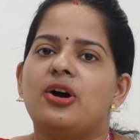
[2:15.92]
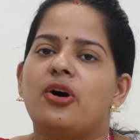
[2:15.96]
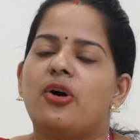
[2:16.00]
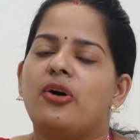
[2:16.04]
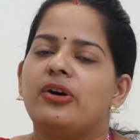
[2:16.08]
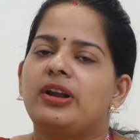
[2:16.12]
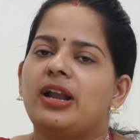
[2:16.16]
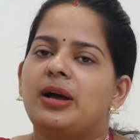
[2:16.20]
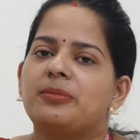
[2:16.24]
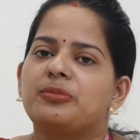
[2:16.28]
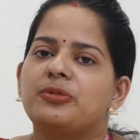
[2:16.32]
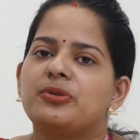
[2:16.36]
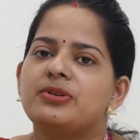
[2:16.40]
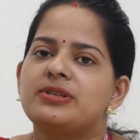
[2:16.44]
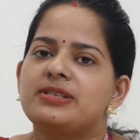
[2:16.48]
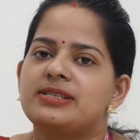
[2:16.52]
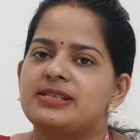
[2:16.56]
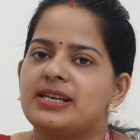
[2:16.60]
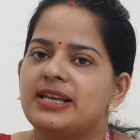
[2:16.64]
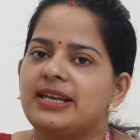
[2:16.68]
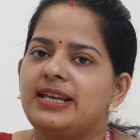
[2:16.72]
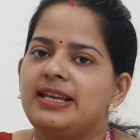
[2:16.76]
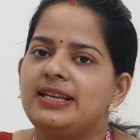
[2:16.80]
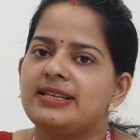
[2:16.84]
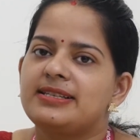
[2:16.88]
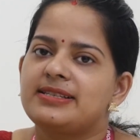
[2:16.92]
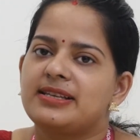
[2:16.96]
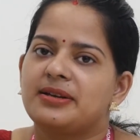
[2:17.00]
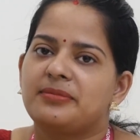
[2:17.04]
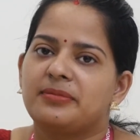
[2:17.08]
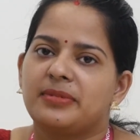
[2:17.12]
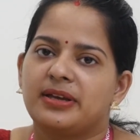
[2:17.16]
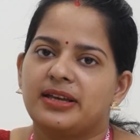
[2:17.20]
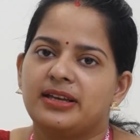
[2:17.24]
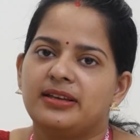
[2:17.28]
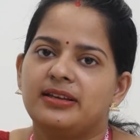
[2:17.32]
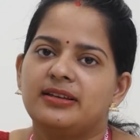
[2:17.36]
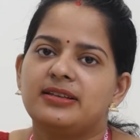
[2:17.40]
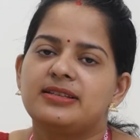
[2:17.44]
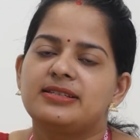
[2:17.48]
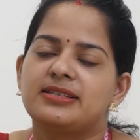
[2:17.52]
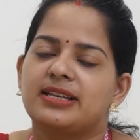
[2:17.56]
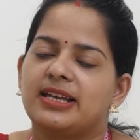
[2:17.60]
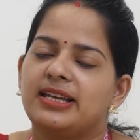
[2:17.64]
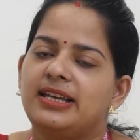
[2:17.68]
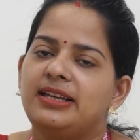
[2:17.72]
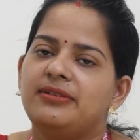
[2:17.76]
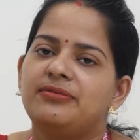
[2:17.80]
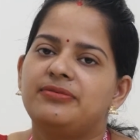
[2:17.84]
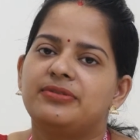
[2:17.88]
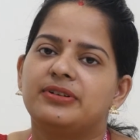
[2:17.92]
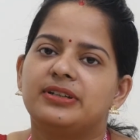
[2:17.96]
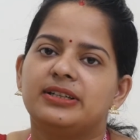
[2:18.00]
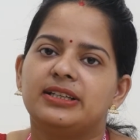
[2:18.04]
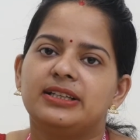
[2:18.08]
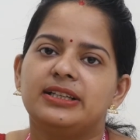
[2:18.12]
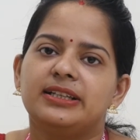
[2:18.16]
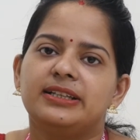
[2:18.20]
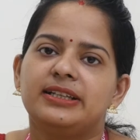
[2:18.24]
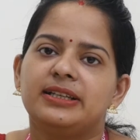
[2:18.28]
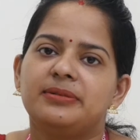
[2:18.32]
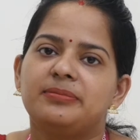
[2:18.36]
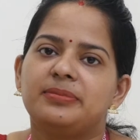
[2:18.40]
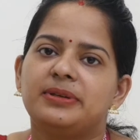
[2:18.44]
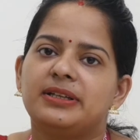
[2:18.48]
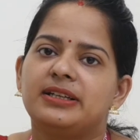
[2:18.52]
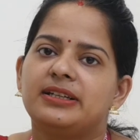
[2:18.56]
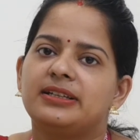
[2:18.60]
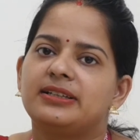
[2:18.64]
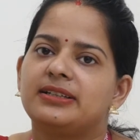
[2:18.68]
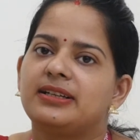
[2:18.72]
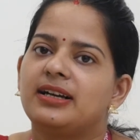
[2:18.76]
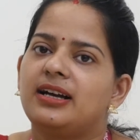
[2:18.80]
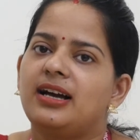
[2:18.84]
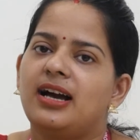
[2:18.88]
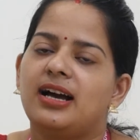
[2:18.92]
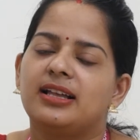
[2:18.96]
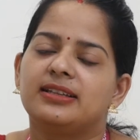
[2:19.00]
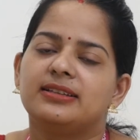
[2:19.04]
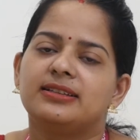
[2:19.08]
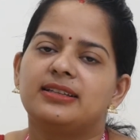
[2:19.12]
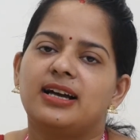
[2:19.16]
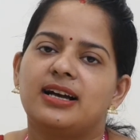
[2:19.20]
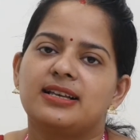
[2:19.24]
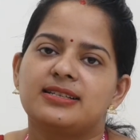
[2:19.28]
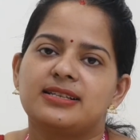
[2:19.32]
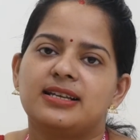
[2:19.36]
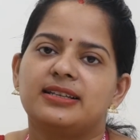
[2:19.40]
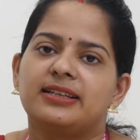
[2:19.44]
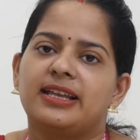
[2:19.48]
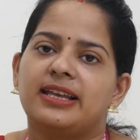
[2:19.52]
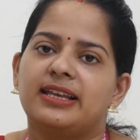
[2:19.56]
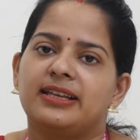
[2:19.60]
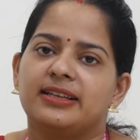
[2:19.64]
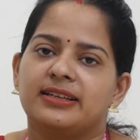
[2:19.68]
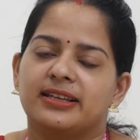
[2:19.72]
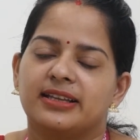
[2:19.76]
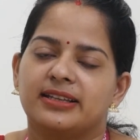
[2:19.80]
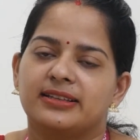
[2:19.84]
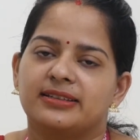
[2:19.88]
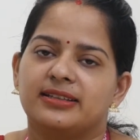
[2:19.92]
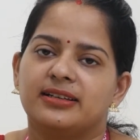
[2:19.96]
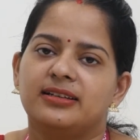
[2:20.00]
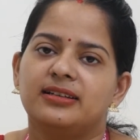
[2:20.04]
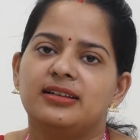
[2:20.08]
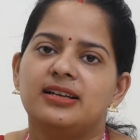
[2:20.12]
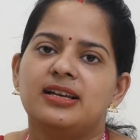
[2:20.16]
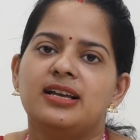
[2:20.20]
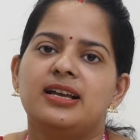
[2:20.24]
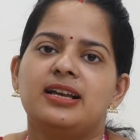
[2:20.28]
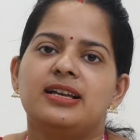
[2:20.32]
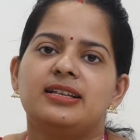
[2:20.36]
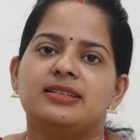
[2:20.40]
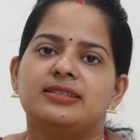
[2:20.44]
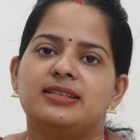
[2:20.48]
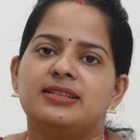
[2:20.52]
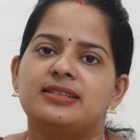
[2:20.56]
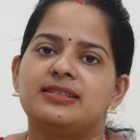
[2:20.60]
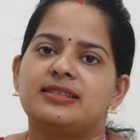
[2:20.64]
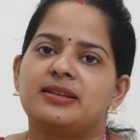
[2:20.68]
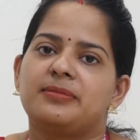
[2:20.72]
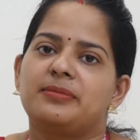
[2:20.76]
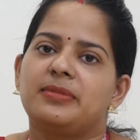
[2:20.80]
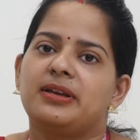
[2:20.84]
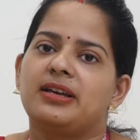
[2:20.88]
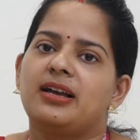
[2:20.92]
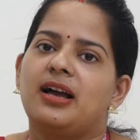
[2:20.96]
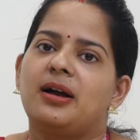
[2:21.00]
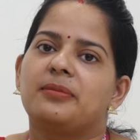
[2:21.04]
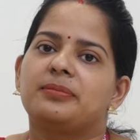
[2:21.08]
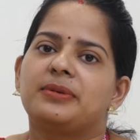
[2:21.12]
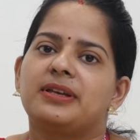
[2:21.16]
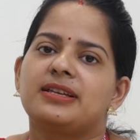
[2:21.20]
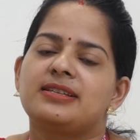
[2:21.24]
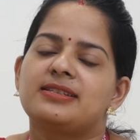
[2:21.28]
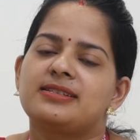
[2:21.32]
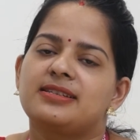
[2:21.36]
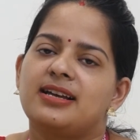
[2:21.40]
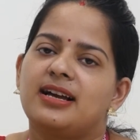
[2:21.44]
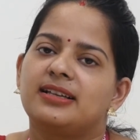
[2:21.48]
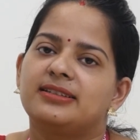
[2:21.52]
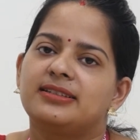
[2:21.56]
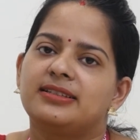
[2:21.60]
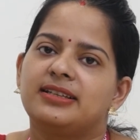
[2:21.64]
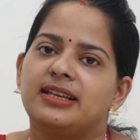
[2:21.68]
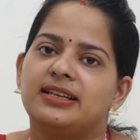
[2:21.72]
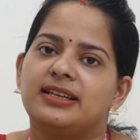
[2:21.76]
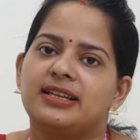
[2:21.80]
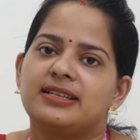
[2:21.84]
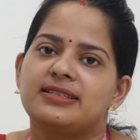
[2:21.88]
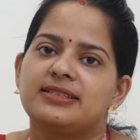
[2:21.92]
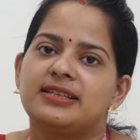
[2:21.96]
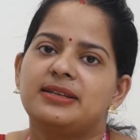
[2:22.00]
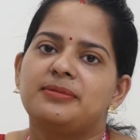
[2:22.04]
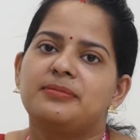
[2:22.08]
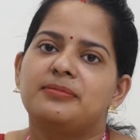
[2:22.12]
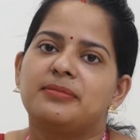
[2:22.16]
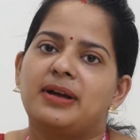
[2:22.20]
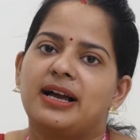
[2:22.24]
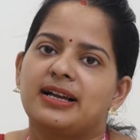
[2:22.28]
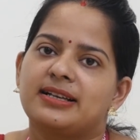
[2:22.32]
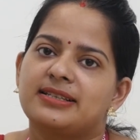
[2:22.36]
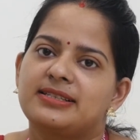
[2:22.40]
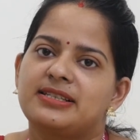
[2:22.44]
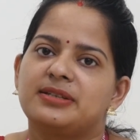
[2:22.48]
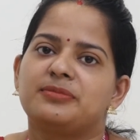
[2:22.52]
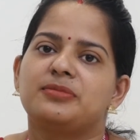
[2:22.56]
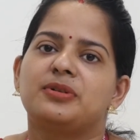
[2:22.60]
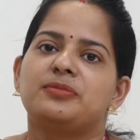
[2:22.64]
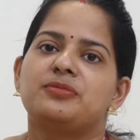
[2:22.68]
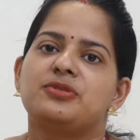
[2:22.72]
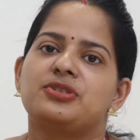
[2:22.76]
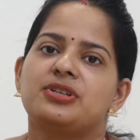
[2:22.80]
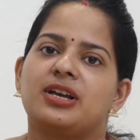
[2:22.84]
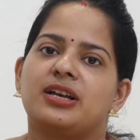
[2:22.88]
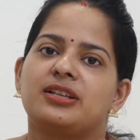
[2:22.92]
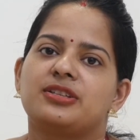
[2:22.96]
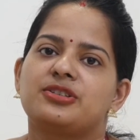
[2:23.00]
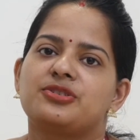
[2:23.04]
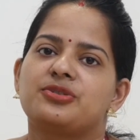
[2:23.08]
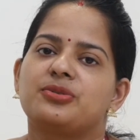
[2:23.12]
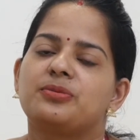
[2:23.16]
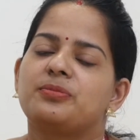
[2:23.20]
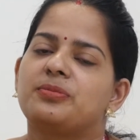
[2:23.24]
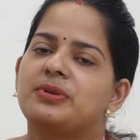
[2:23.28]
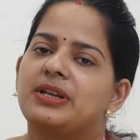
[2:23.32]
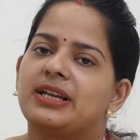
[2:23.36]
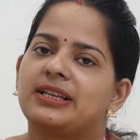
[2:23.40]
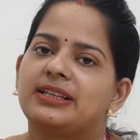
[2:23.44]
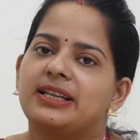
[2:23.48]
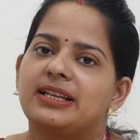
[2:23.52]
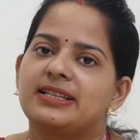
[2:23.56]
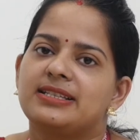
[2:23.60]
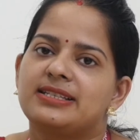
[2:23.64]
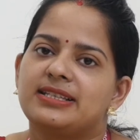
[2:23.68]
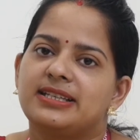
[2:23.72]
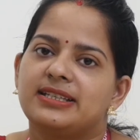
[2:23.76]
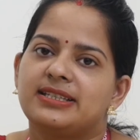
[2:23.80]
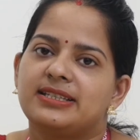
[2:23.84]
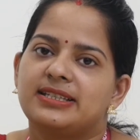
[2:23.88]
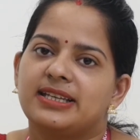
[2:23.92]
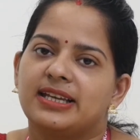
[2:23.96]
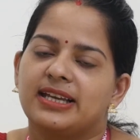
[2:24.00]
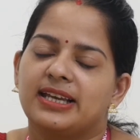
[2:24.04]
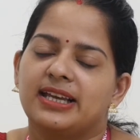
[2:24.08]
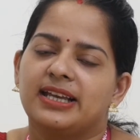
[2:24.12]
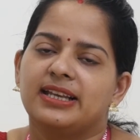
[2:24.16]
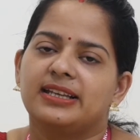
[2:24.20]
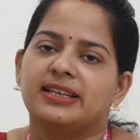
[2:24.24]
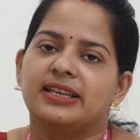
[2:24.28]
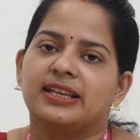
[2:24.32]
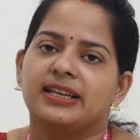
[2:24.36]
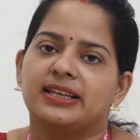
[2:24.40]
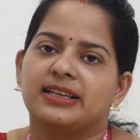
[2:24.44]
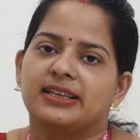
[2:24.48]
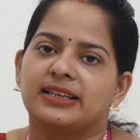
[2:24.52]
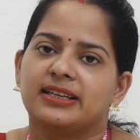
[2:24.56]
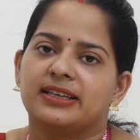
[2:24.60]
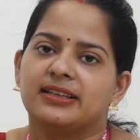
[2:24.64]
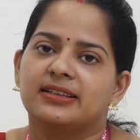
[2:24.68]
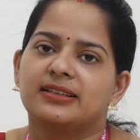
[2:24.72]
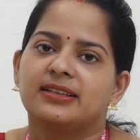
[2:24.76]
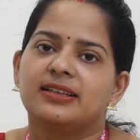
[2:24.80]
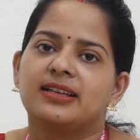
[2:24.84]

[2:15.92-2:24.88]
और आपको सही समय सही फर्टिलिटी पीरियड का अंदाज़ा नहीं रहता जिस समय आपके साथ रहने से मैक्सिमम चांस हो प्रेगनेंसी ठहरने की